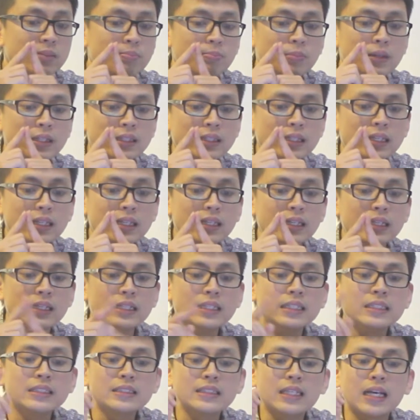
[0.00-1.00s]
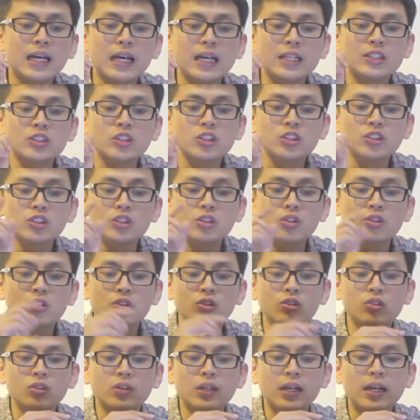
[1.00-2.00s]
seperti ini sangat
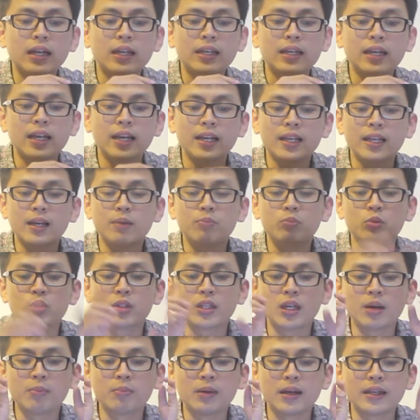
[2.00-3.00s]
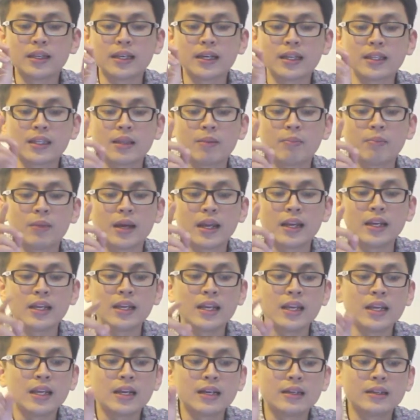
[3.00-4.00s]
cocok untuk kalian yang punya banyak
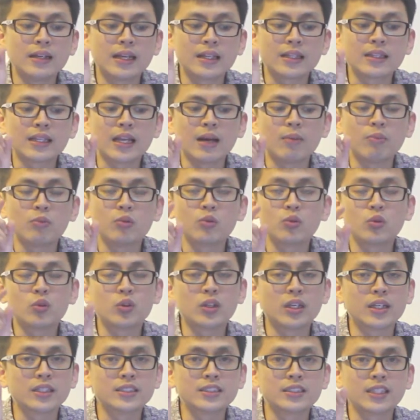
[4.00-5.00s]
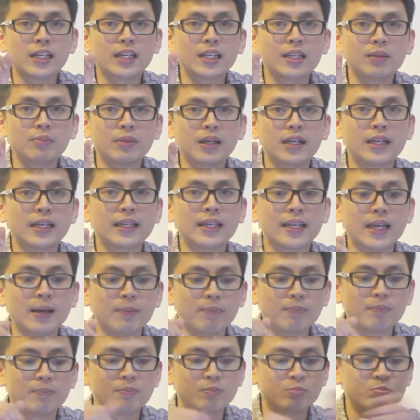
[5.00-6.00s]
teman dan tamu yang sering
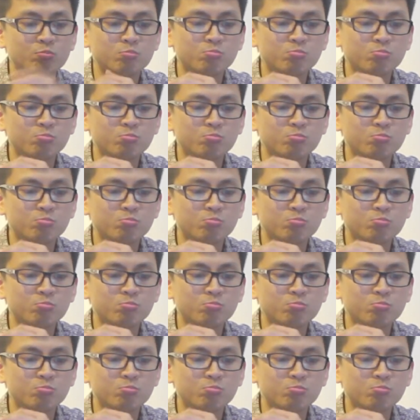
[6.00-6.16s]
menginap.